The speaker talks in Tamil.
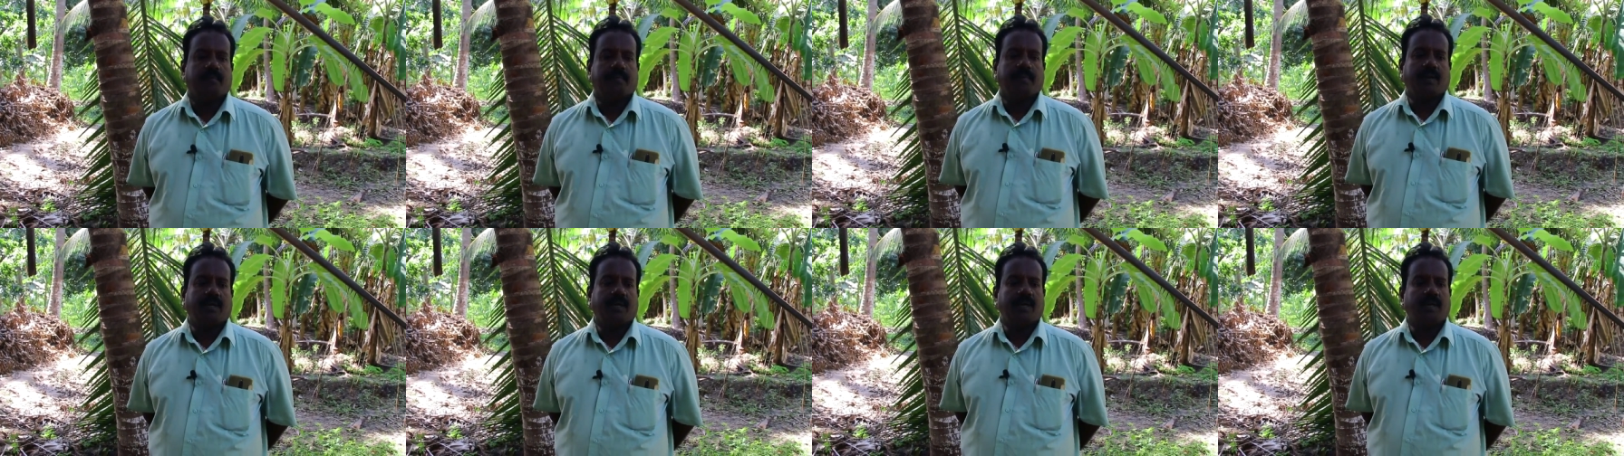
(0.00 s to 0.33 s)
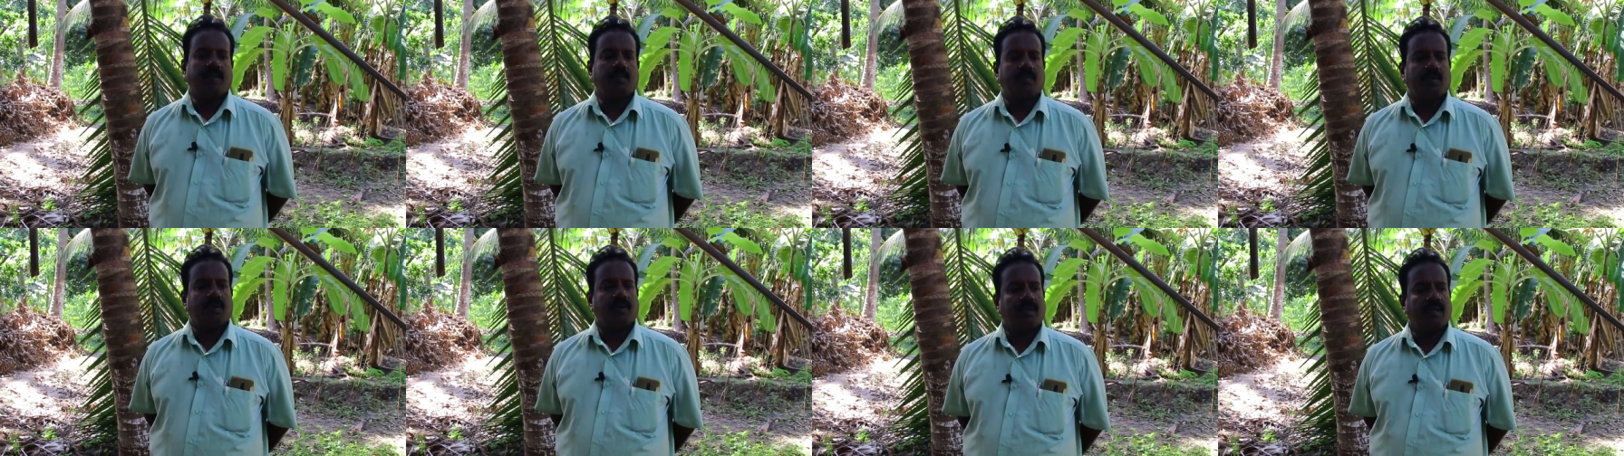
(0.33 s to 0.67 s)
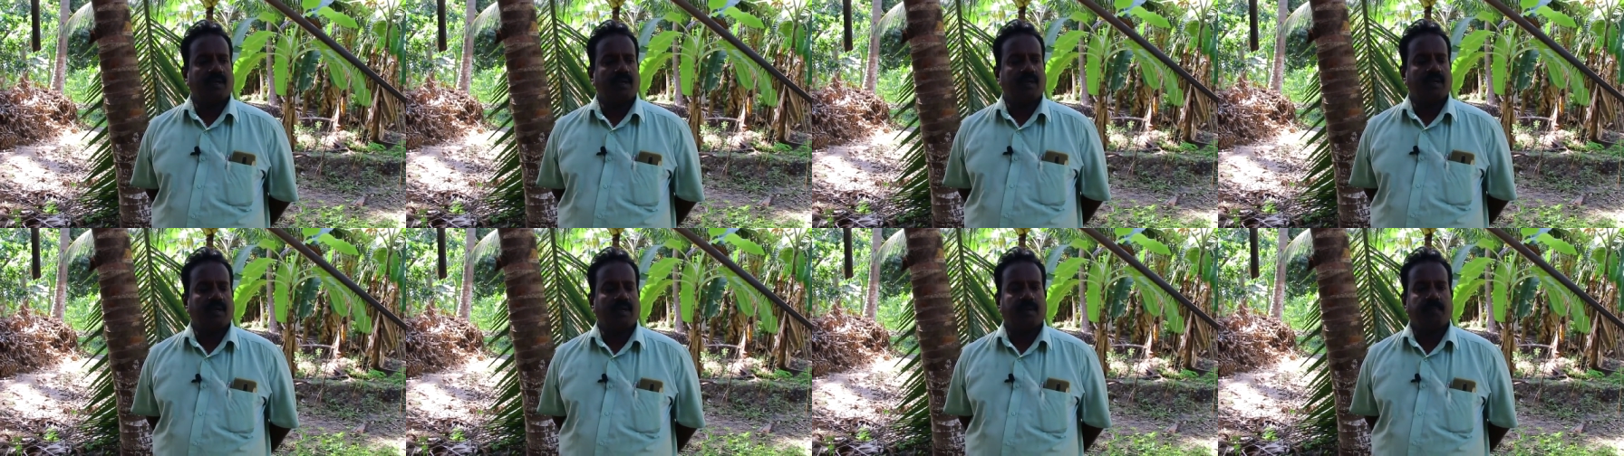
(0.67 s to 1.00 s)
பழைய
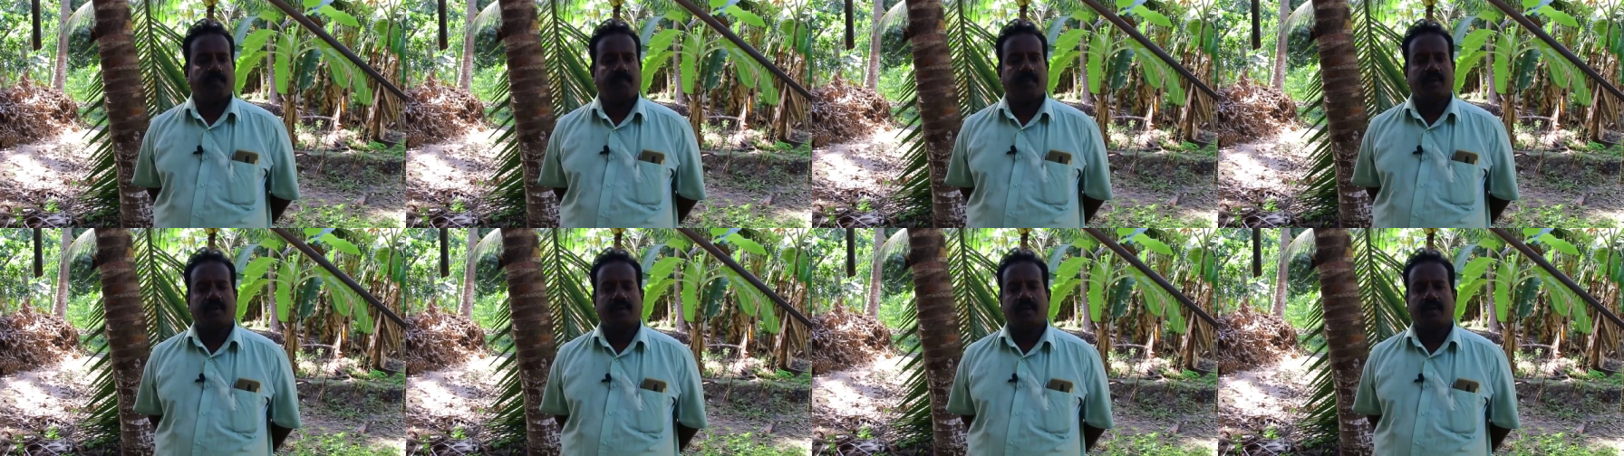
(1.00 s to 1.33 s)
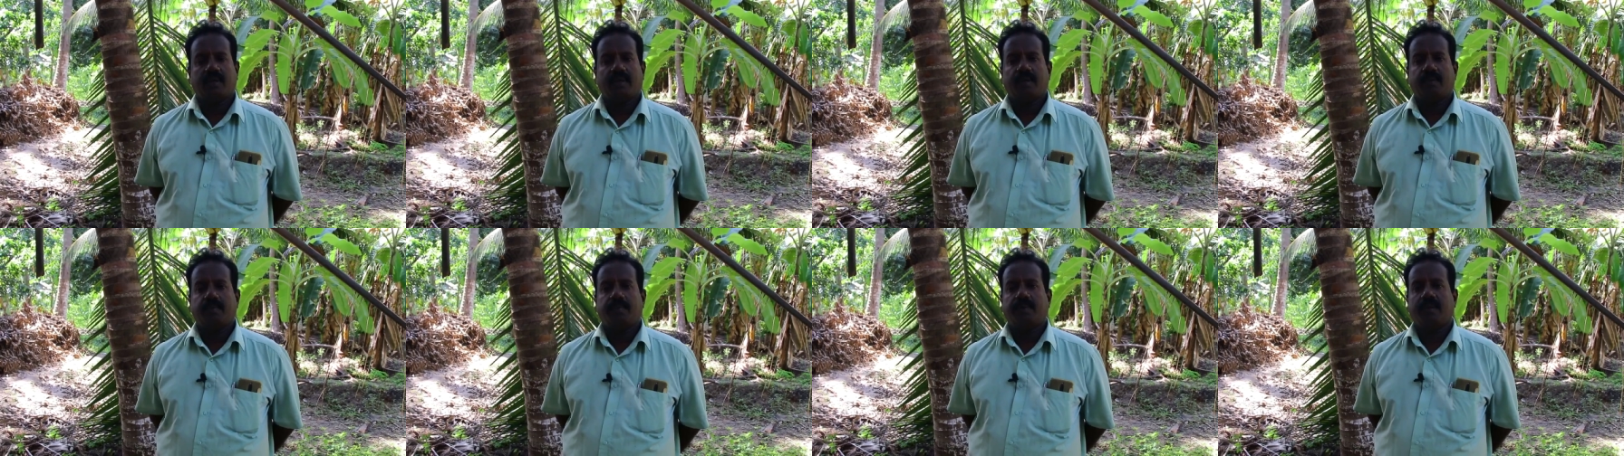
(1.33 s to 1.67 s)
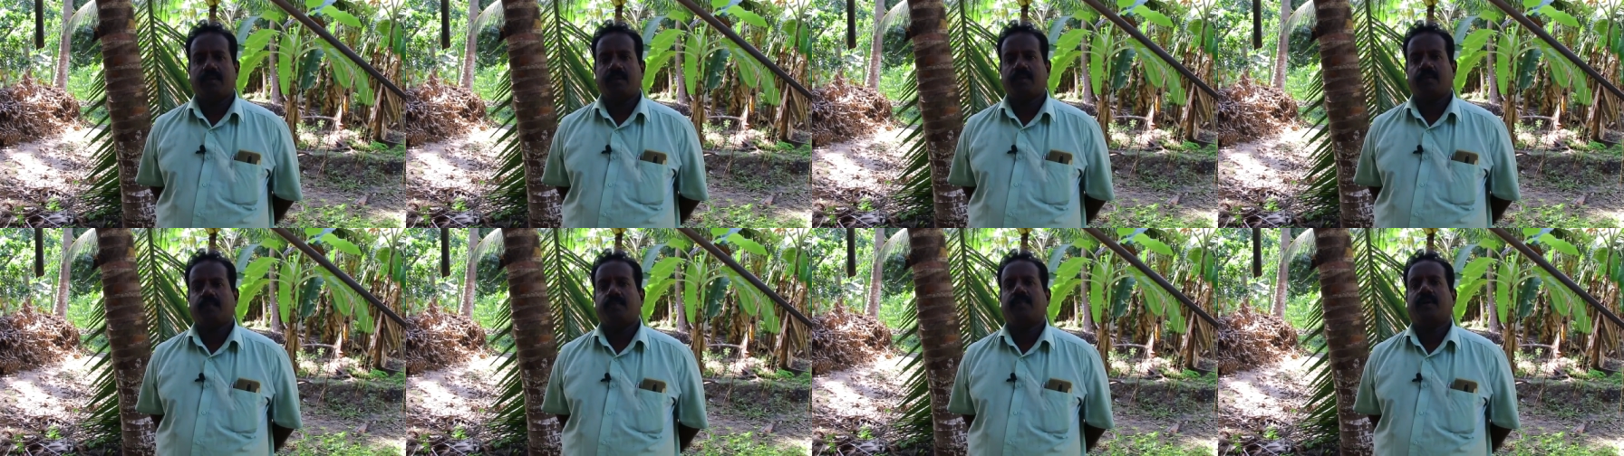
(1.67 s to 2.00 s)
முறையில் அப்பா நெல்
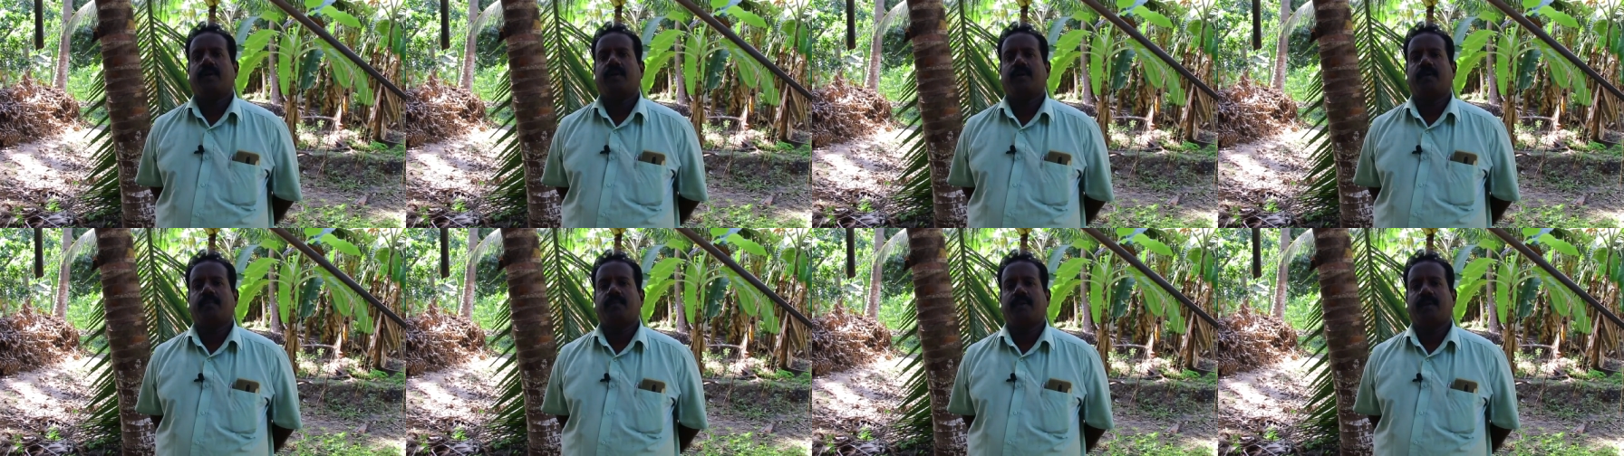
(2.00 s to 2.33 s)
பயிர் வைப்பாங்க